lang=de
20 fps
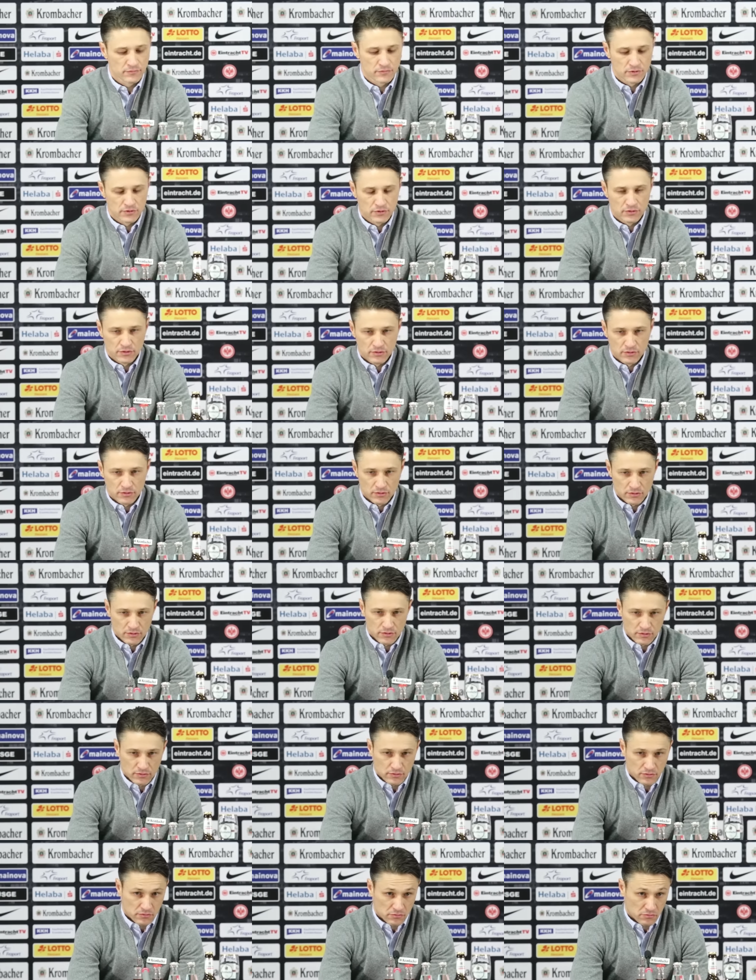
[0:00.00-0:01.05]
deiner Mannschaft
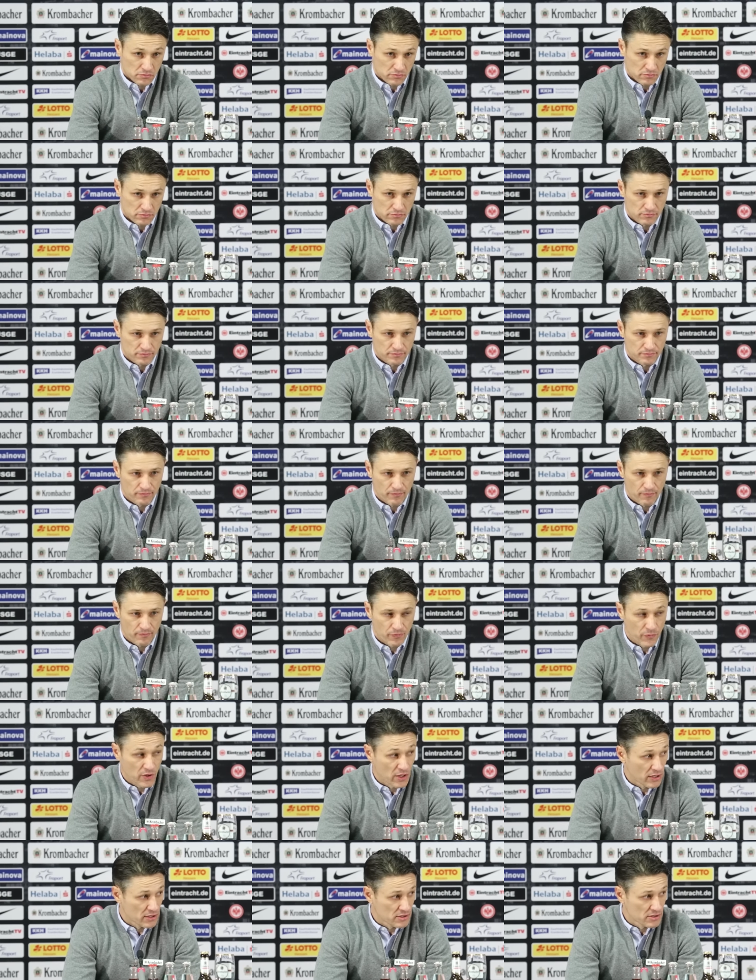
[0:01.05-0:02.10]
gesehen?
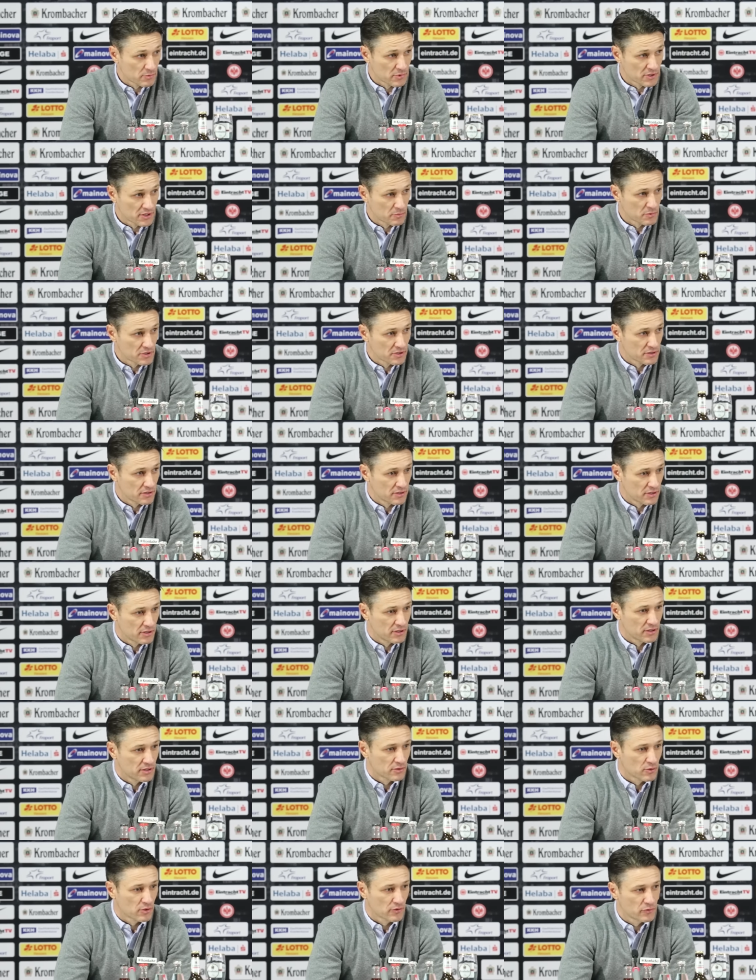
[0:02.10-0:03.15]
Ja, erst einmal nehme ich die
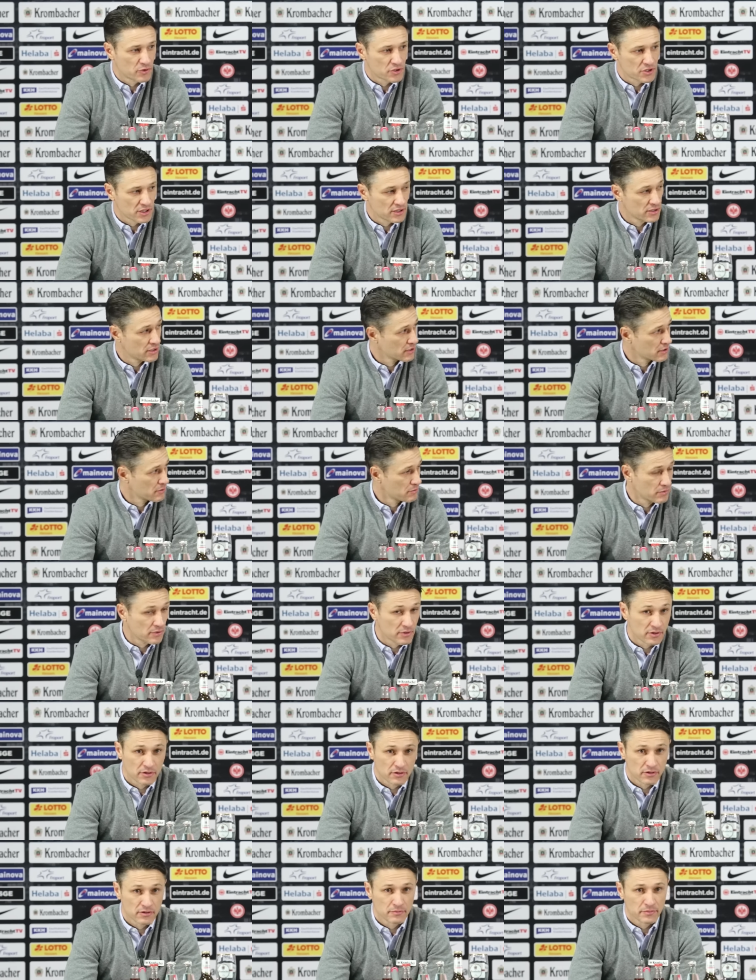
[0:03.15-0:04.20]
Glückwünsche an. Danke,
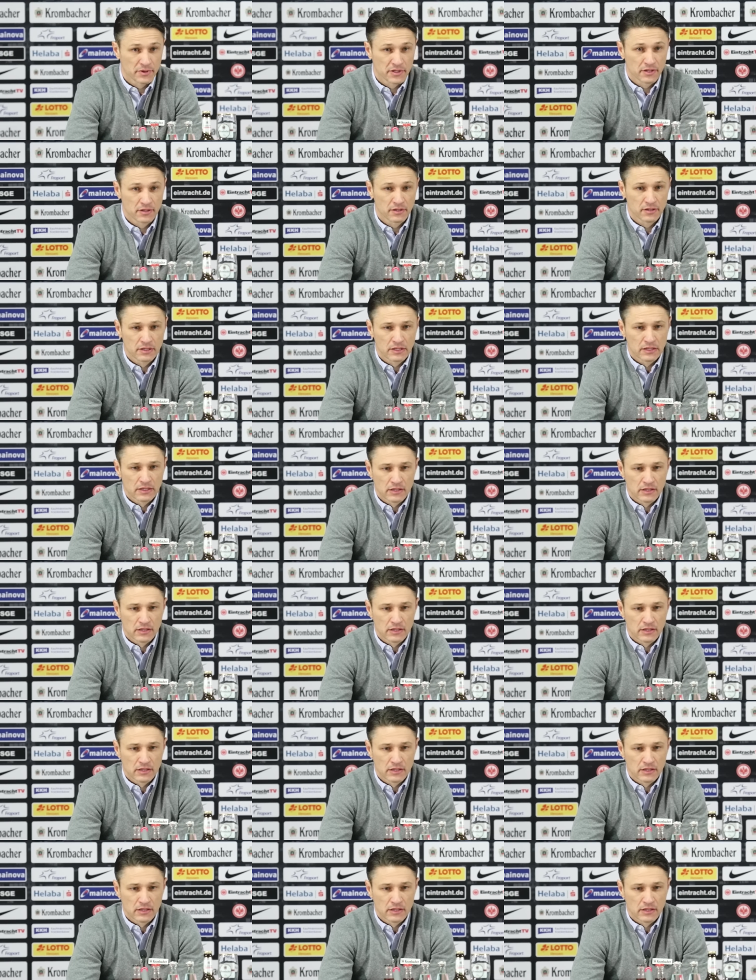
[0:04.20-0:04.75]
äh, Peter.